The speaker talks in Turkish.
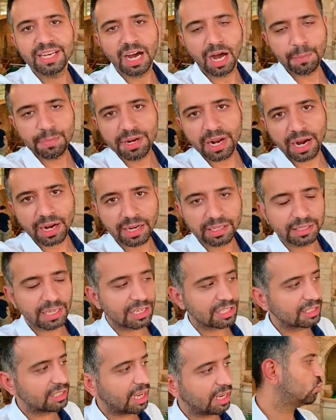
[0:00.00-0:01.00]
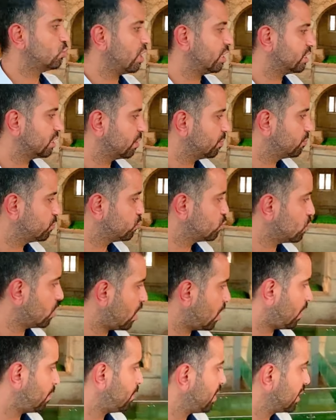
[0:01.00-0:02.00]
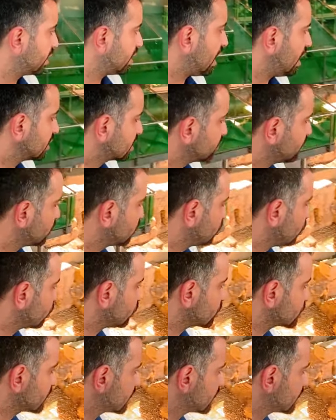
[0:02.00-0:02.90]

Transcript: kabri arkadaşlar. Şu anda da bakın altında gördüğünüz